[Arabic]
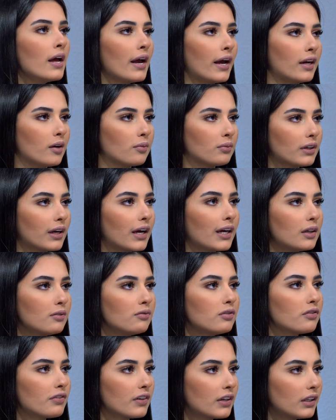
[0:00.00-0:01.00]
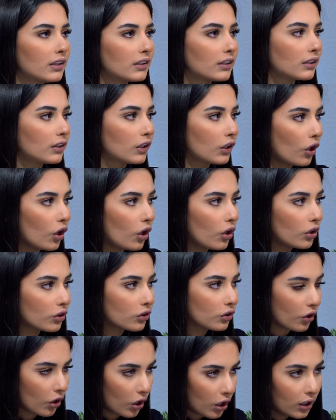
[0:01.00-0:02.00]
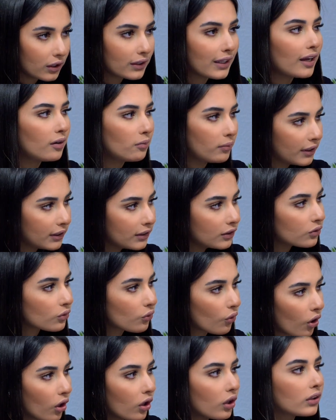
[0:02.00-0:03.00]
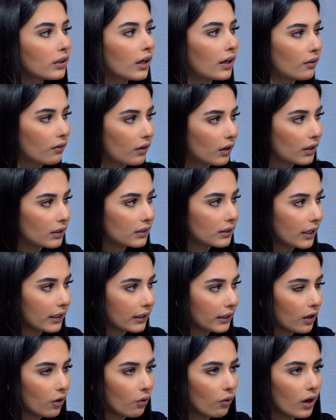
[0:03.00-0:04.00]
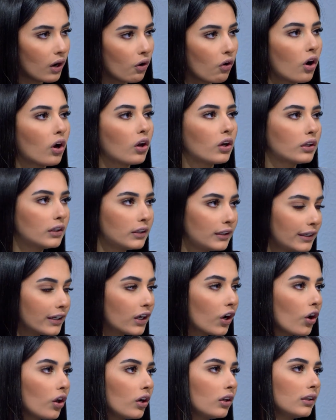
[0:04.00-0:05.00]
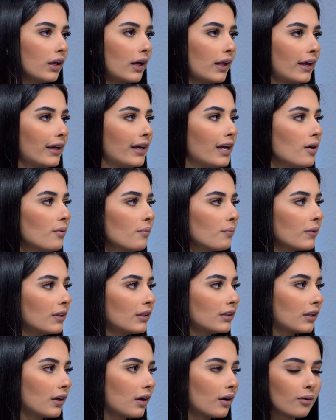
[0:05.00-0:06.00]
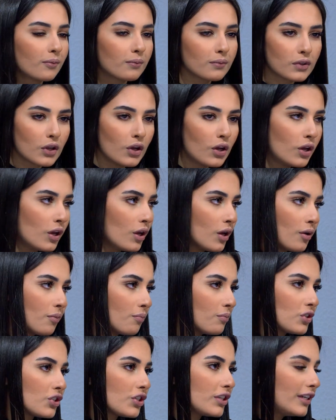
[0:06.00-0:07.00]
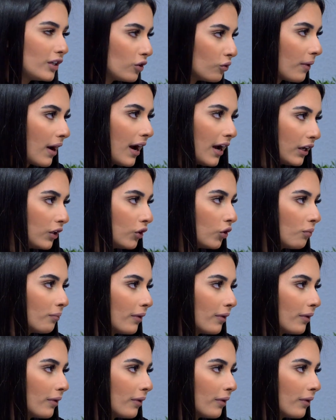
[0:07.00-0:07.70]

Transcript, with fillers: احنا بنتكلم في فكره ان الغلط غلط على البنت وغلط على الولد يعني هو لو غلط ليك غلط عليا انت مش ليهم حق ان هم